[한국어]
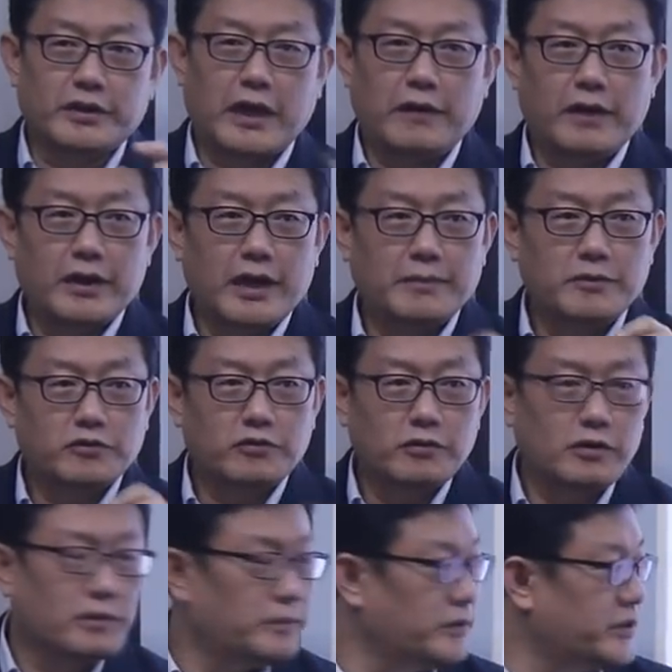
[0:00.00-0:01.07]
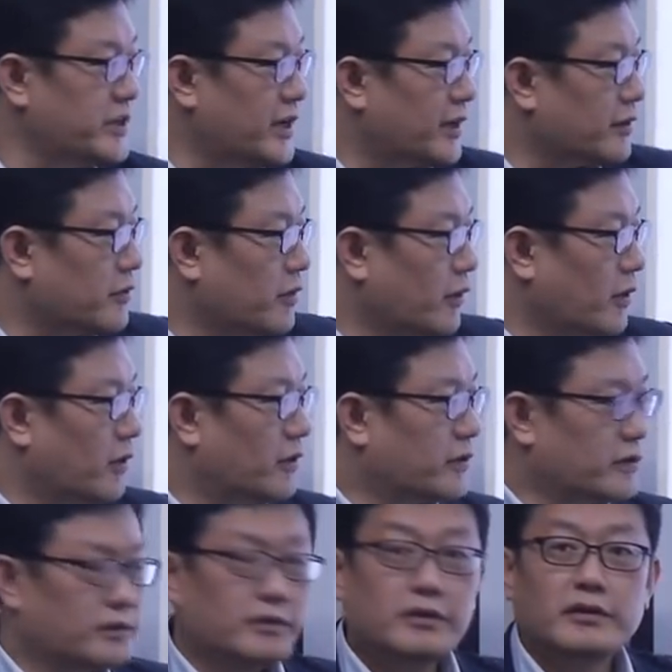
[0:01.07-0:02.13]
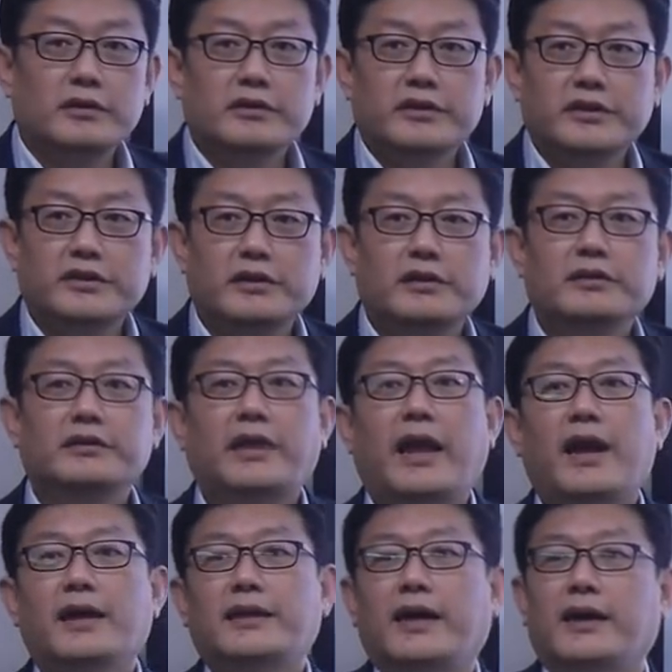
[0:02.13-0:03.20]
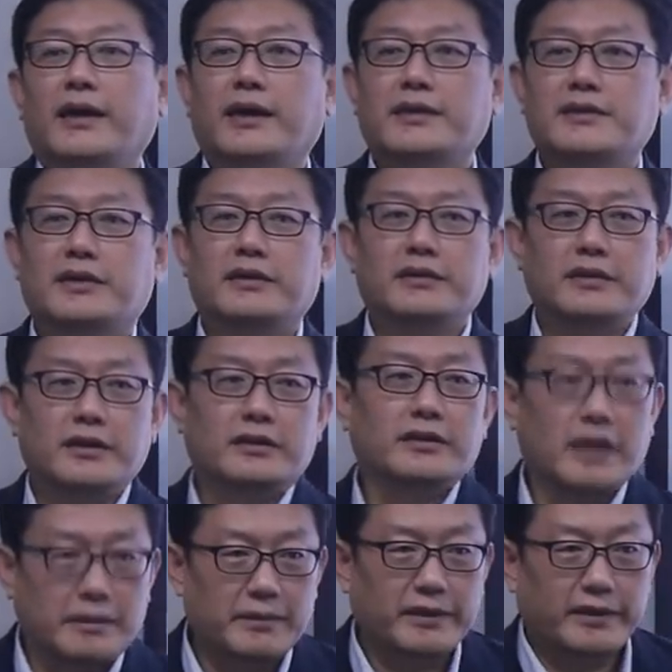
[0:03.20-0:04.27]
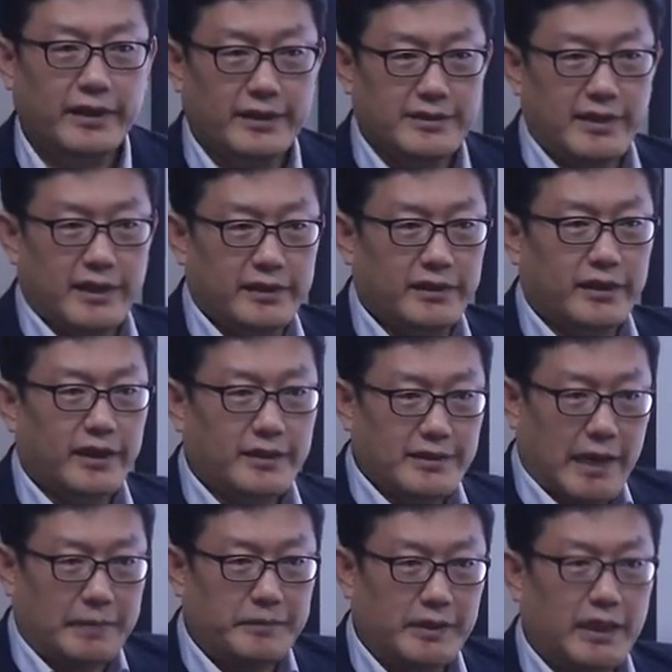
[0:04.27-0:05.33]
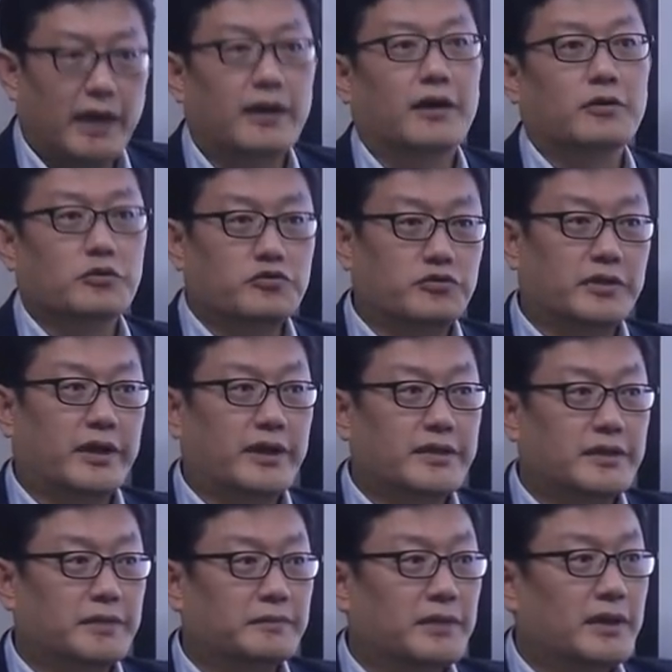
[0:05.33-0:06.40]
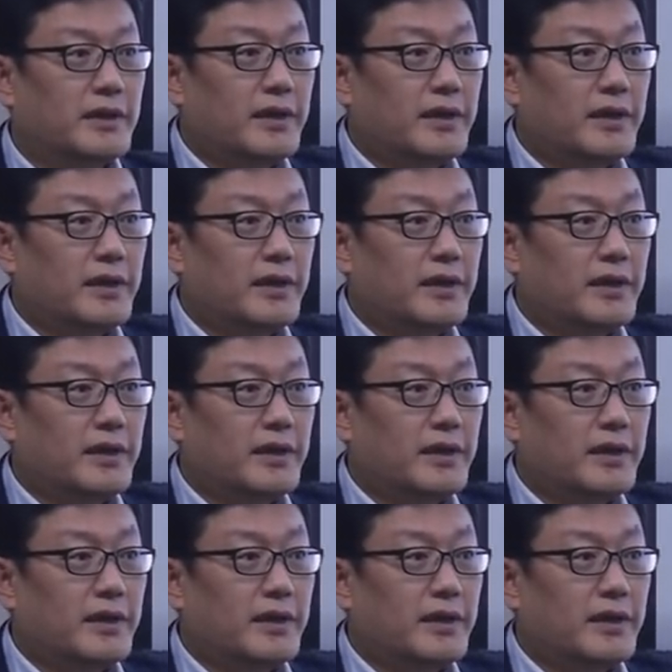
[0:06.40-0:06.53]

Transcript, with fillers: 나와 남을 둘러보지 않고 그래서 내가 당하기 싫은 일은 남한테 하지 않는 게 자비다라고 주장하십니다.